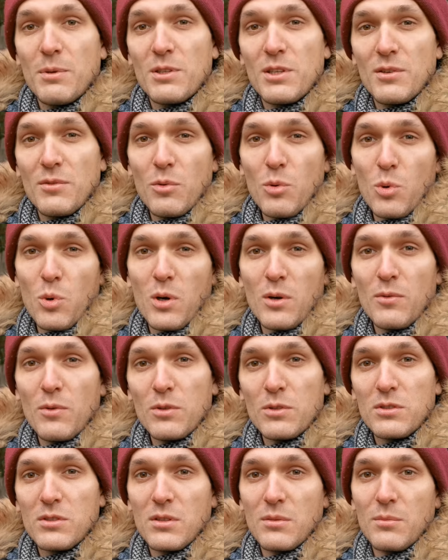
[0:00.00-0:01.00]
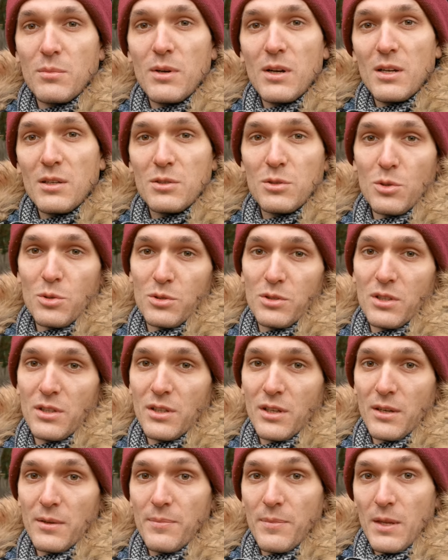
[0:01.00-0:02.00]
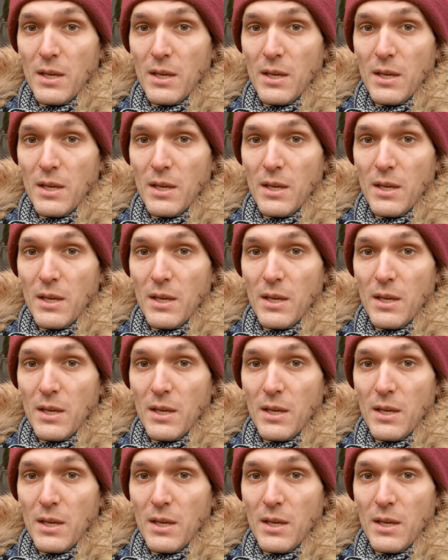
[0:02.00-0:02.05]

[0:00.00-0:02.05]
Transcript: под его руководством были созданы